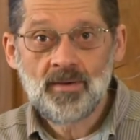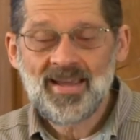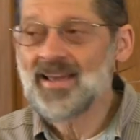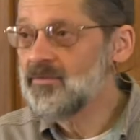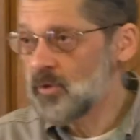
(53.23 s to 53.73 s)

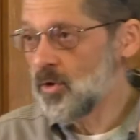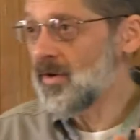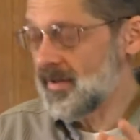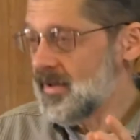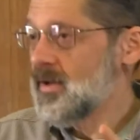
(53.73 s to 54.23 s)
Il
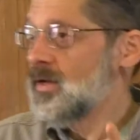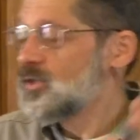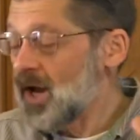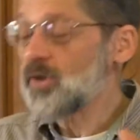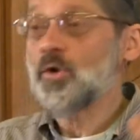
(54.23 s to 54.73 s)
valore,
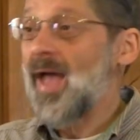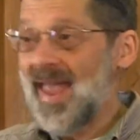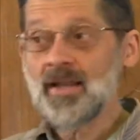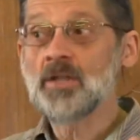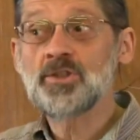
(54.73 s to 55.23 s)
certo,
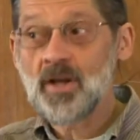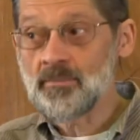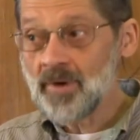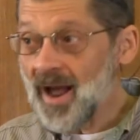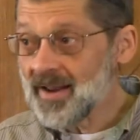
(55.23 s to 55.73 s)
è da
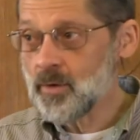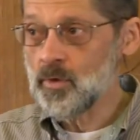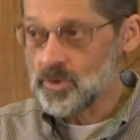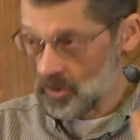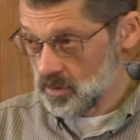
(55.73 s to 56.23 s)
celebrare
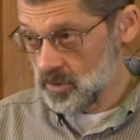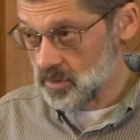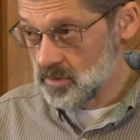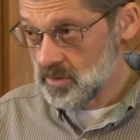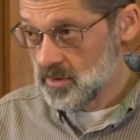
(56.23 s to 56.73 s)
quel giorno,